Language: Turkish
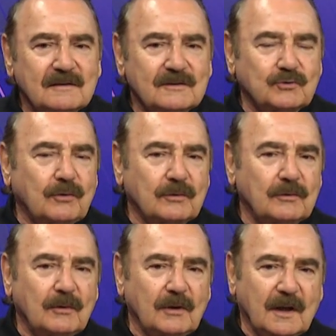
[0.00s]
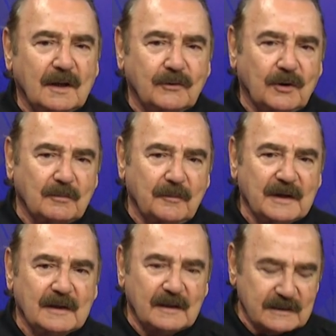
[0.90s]
sorunu olarak
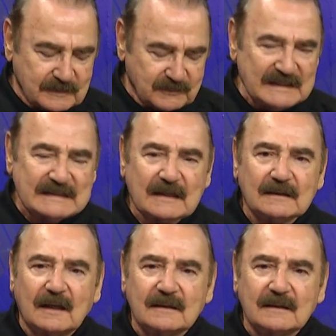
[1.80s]
görmemek lazım. İnsanlar